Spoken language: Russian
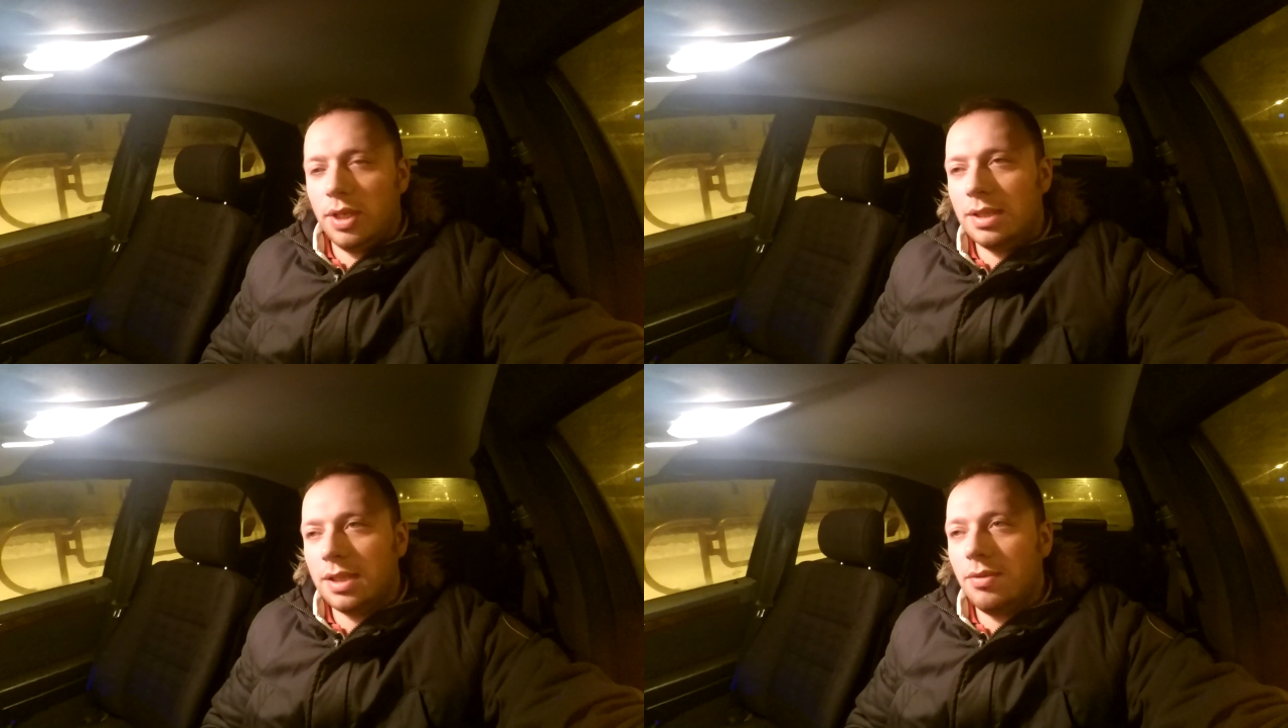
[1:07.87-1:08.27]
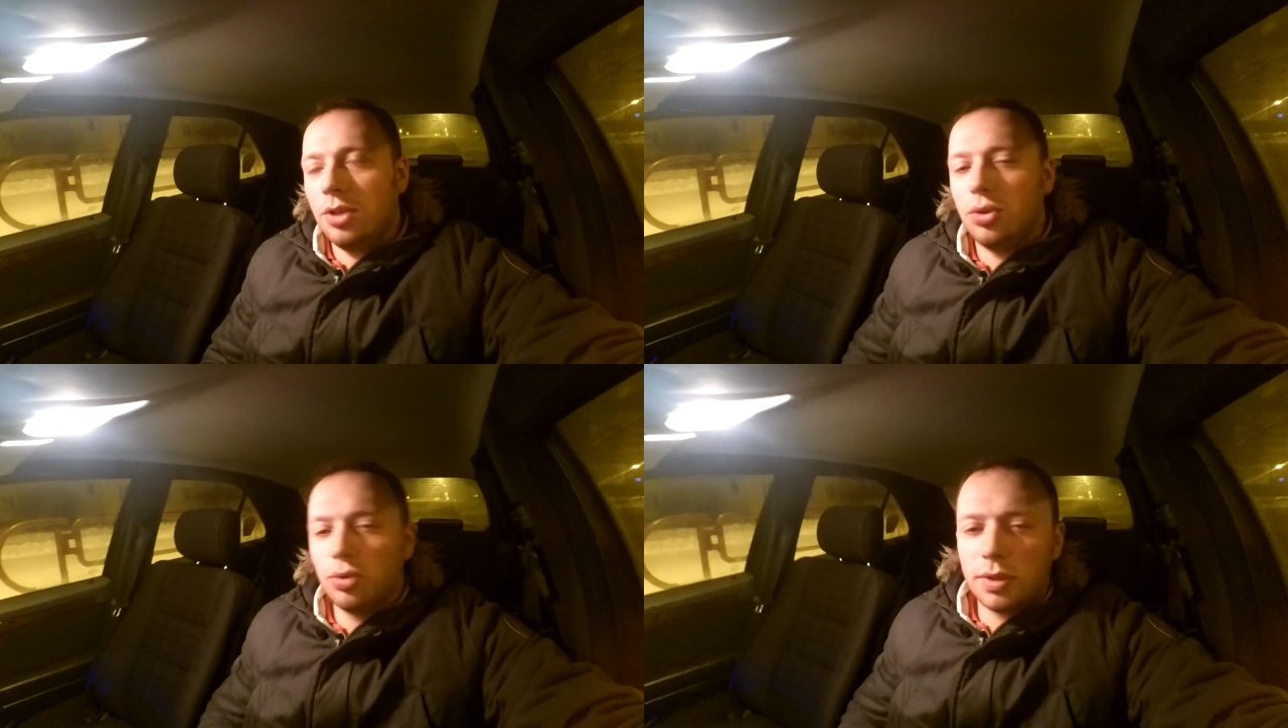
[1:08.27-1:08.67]
Если вы
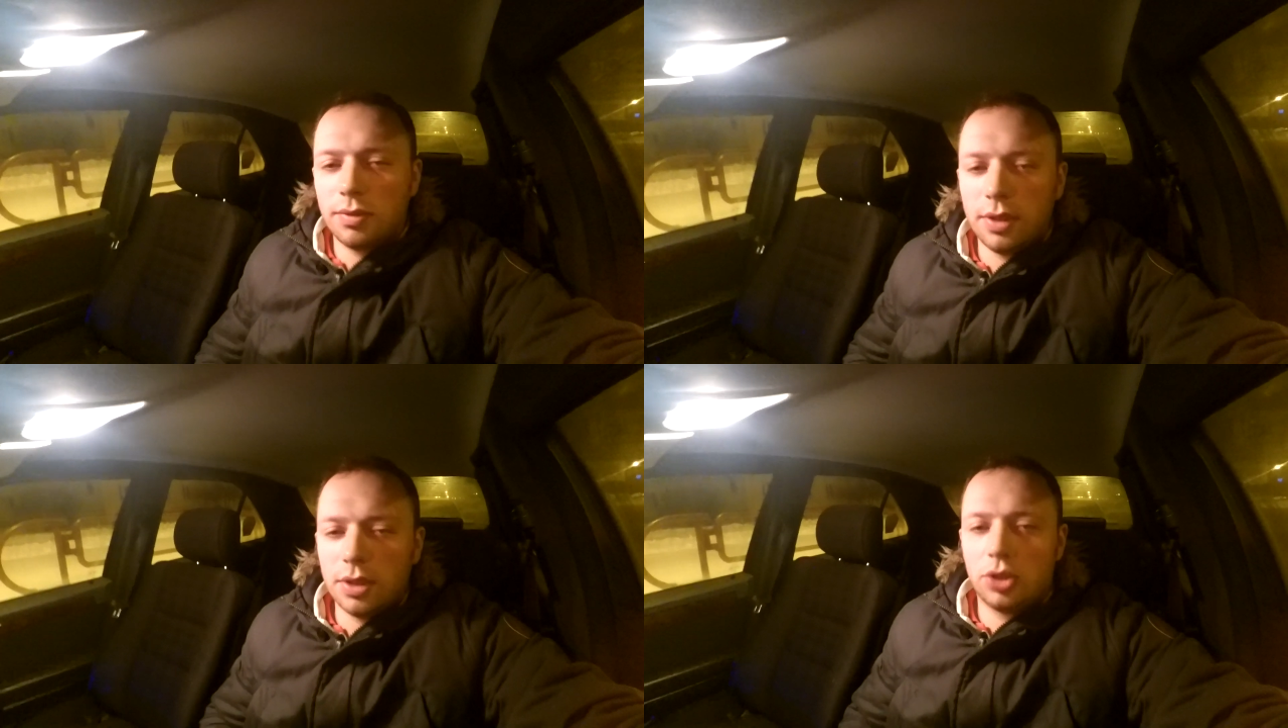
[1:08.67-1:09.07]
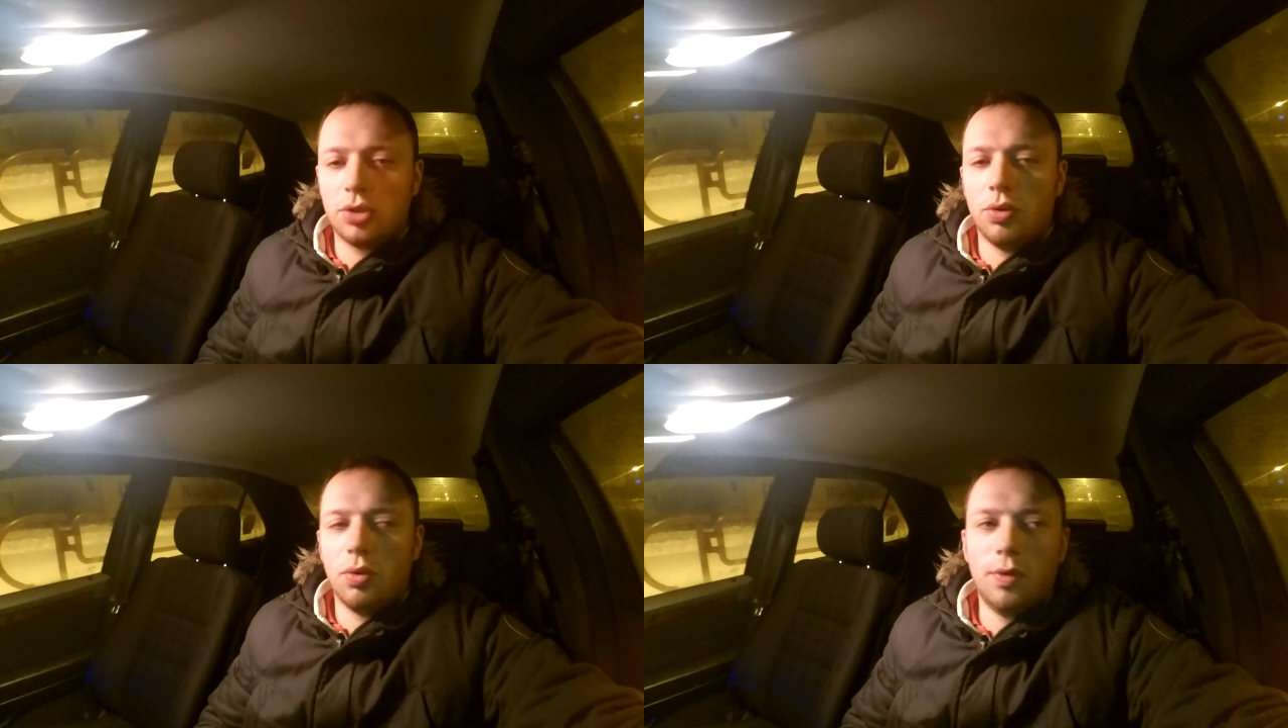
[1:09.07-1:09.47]
чувствуете,
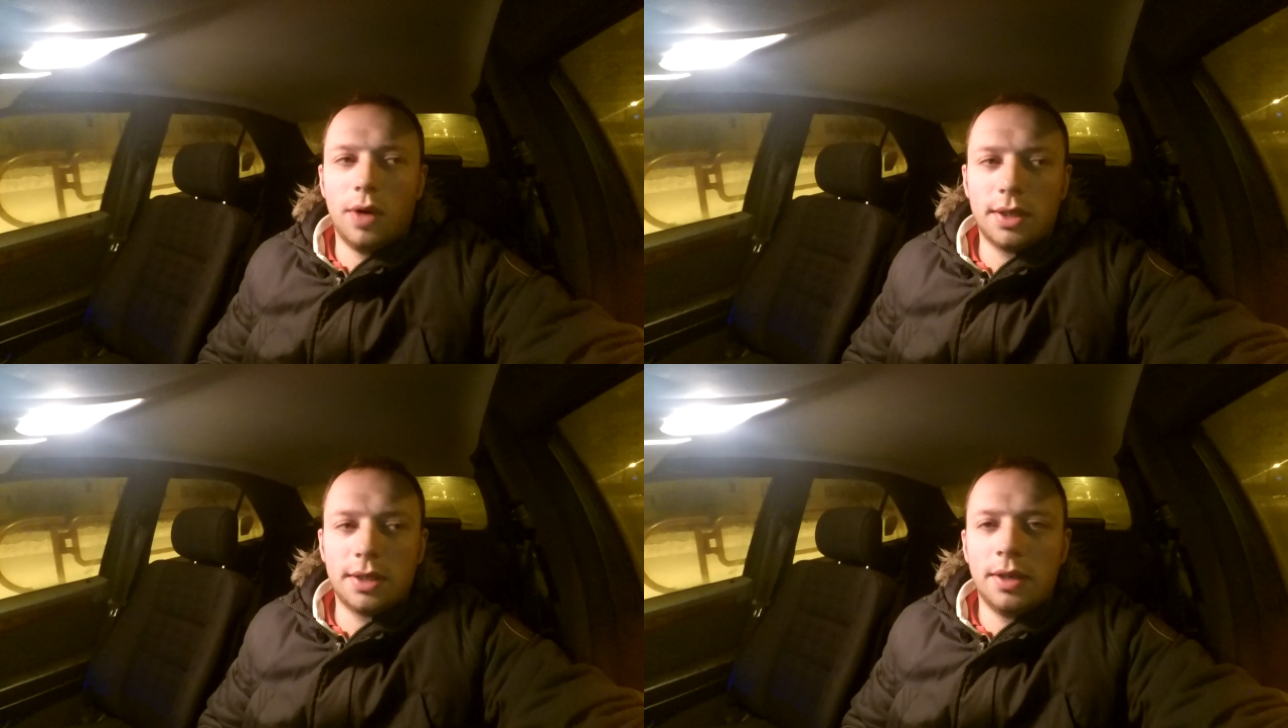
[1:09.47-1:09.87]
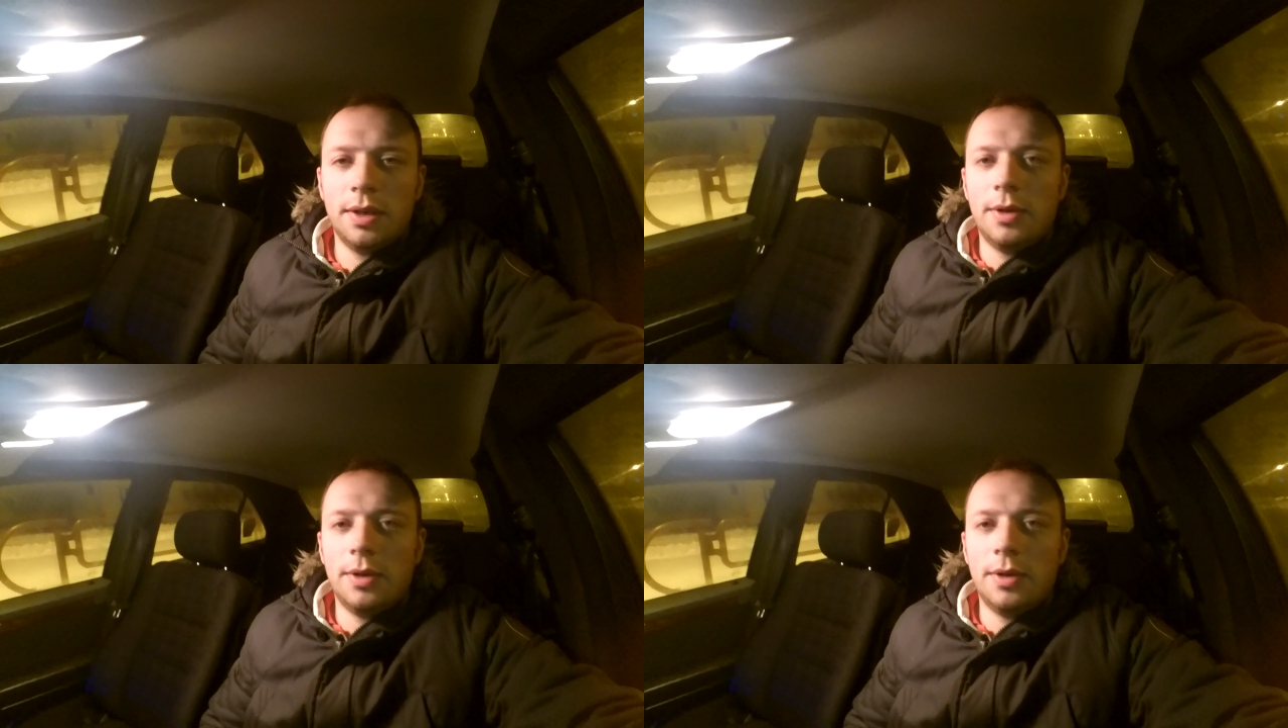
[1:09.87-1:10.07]
что у вас